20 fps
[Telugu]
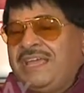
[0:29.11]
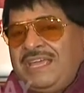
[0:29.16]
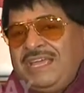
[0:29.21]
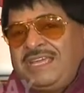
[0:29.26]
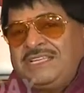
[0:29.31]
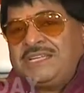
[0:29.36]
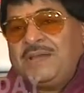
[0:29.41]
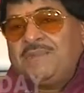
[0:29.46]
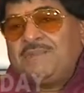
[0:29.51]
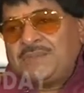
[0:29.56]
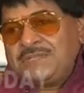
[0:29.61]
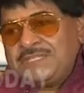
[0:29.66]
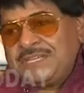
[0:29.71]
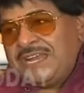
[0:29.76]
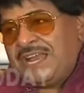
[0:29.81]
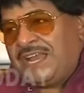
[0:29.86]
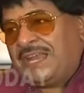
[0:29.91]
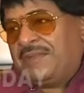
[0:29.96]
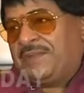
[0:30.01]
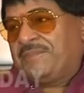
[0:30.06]
ఈ జంప్
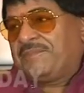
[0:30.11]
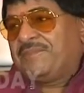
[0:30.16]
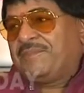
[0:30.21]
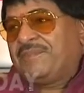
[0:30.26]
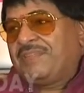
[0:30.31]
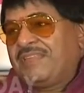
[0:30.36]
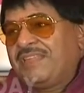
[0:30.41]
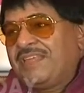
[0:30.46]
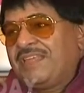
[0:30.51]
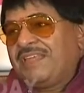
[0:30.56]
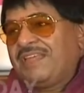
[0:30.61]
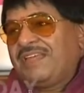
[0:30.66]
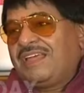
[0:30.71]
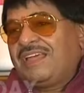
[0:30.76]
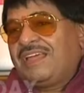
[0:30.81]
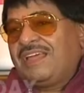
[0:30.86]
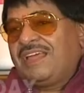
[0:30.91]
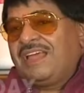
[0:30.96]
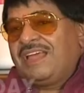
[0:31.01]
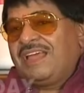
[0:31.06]
జిలాని
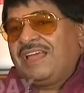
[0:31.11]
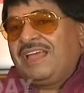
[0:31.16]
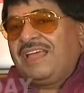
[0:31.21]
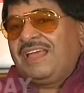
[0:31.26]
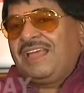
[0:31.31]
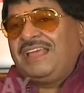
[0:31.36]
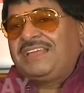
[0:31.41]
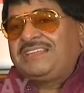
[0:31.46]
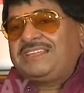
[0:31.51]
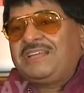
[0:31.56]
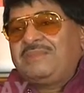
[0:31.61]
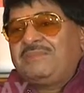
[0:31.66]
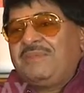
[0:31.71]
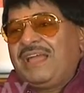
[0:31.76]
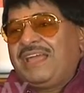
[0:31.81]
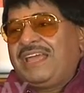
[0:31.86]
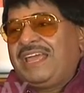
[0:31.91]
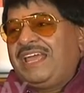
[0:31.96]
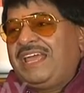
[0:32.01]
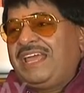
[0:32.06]
ఈ
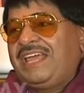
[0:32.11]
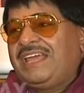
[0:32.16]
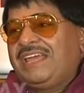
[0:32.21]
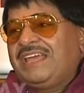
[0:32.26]
సినిమాకి